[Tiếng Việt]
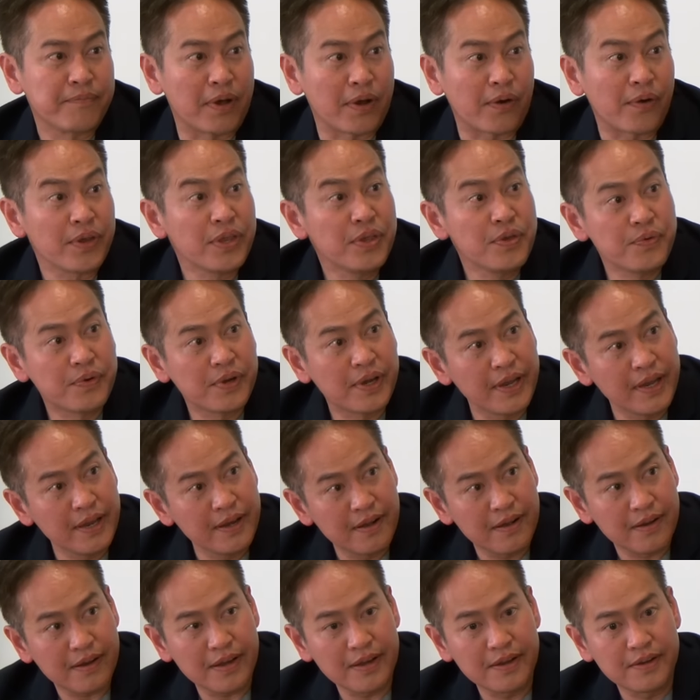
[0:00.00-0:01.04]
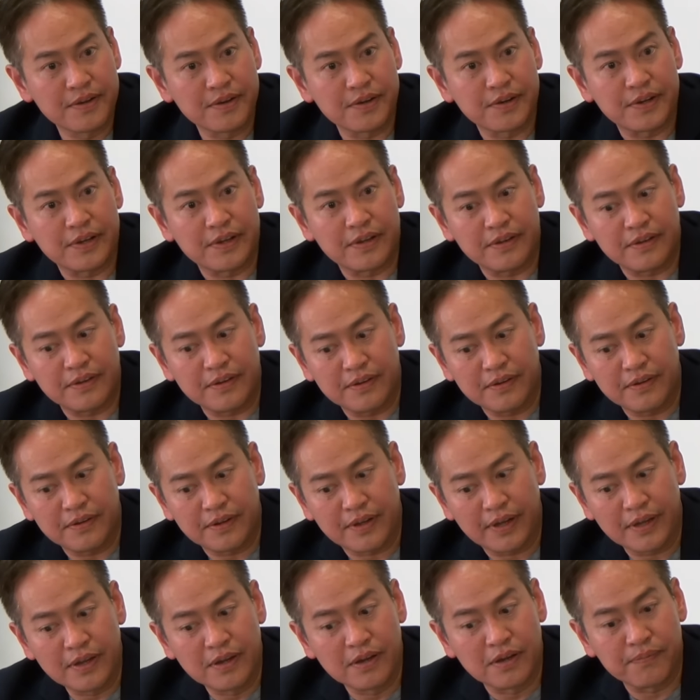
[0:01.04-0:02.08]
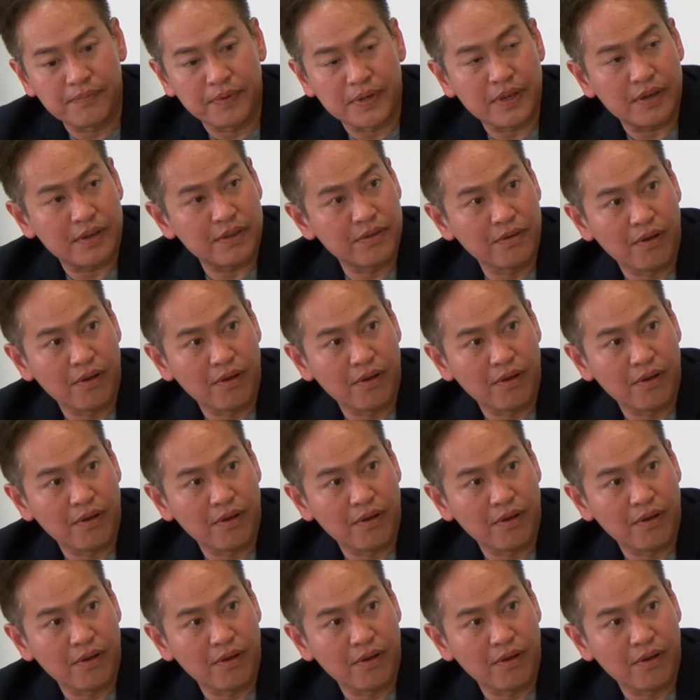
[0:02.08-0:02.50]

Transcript: và có nhiều khi đó cái người cái người mình dịch